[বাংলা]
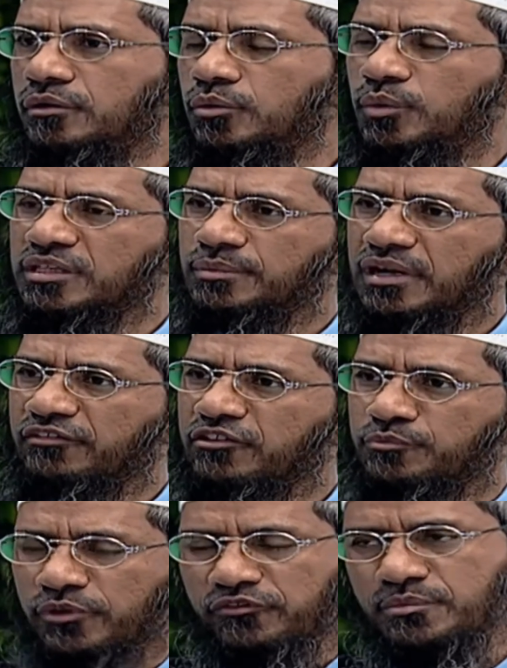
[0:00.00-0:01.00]
আমাদের
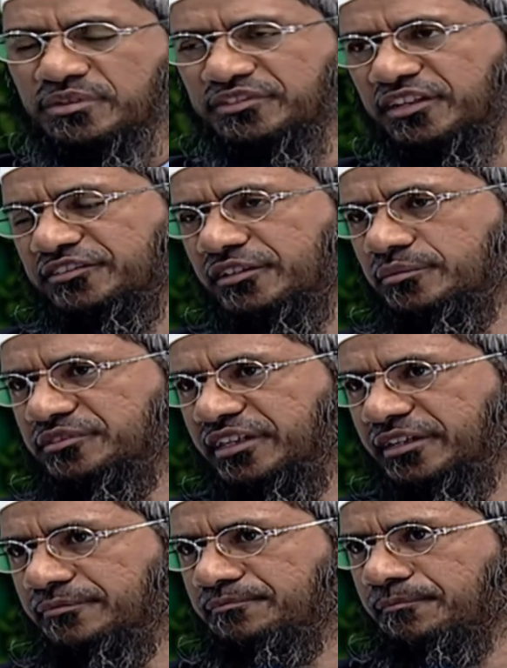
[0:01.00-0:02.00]
প্রিয়নবী মোহাম্মদ সাল্লাম
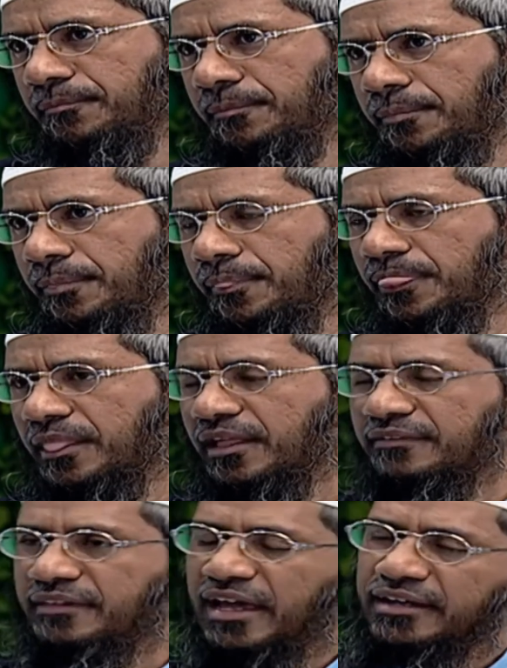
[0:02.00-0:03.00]
বলেছেন
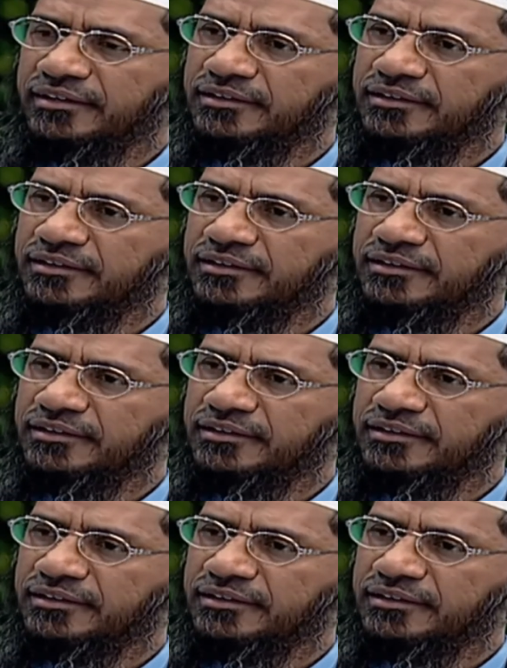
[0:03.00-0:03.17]
যে